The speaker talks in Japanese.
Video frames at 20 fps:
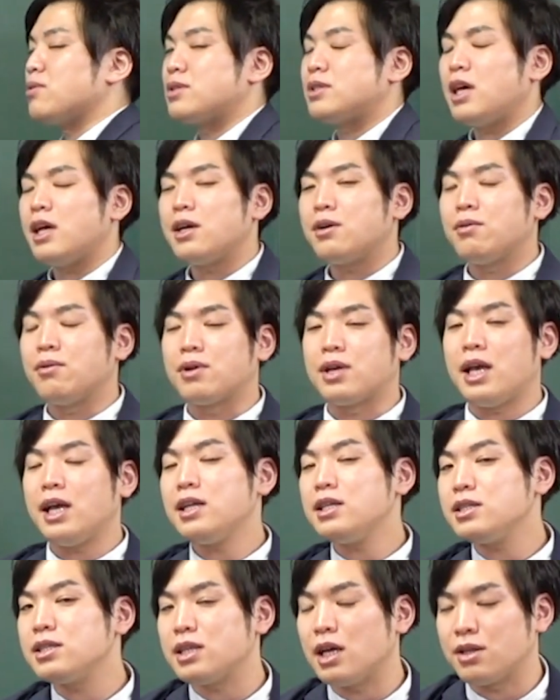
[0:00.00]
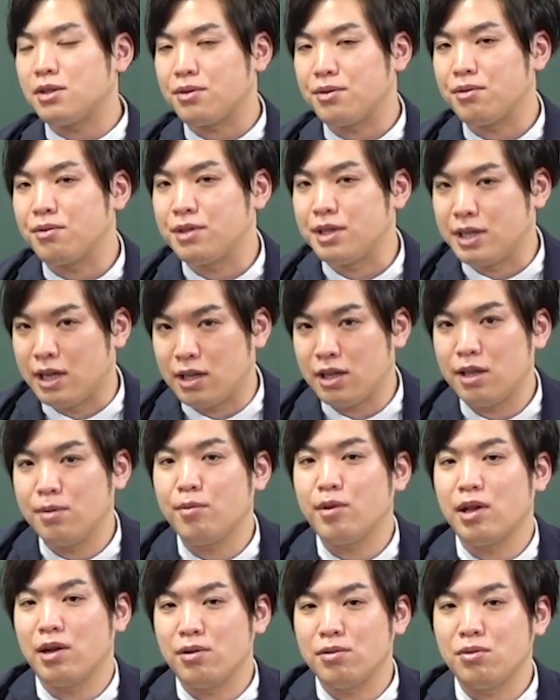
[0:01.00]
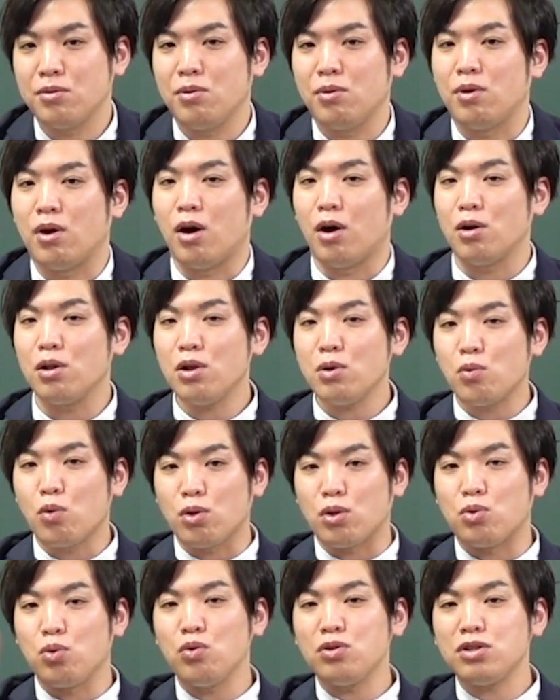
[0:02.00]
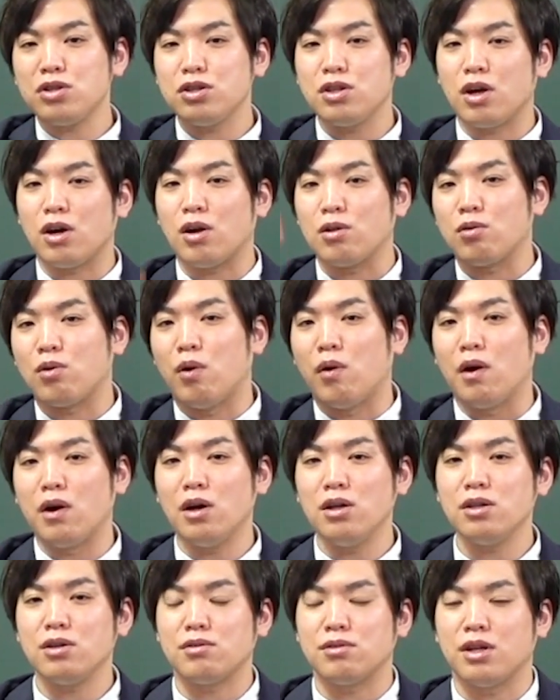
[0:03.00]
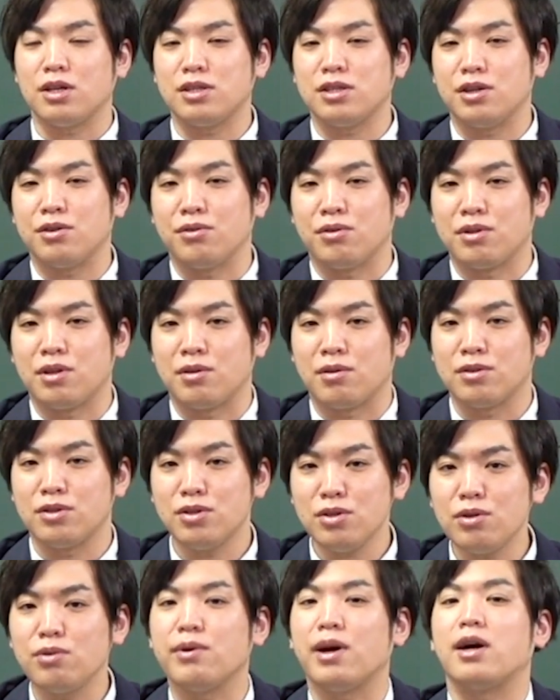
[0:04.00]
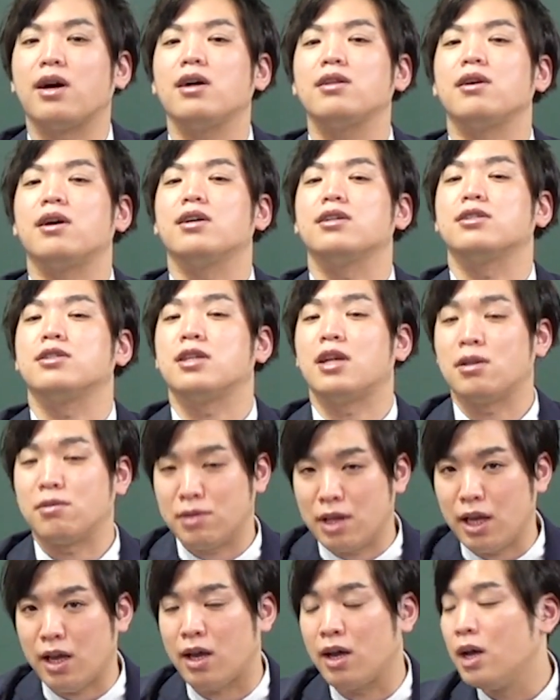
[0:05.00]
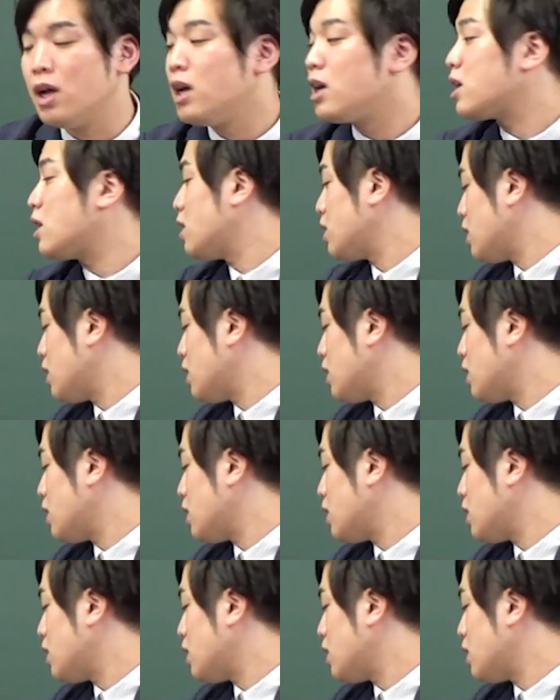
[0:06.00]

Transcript: 最後、剣山のようにやってもらうと、あれこれどっちに上がるかわかんなくなっちゃうよっていうのはすぐわかるはずなので、必